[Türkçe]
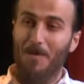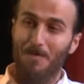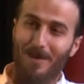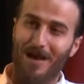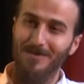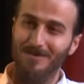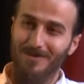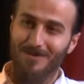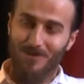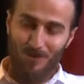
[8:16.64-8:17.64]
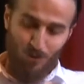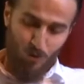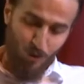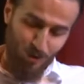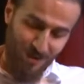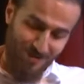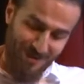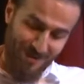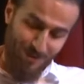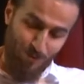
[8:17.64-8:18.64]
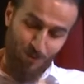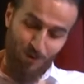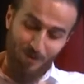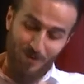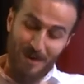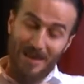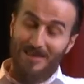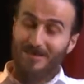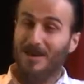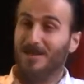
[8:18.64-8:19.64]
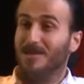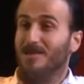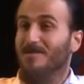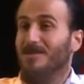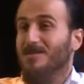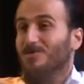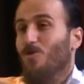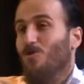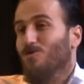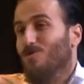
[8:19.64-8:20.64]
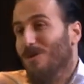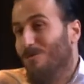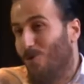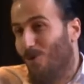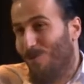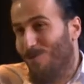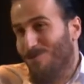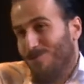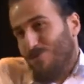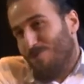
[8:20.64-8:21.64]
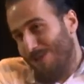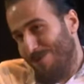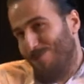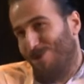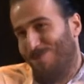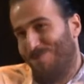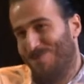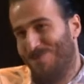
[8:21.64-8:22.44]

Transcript: Ben Doğu şivesi yapıyorum. Trakya şivesinin ne olduğunu bilmiyorum. Çünkü bilmiyorum.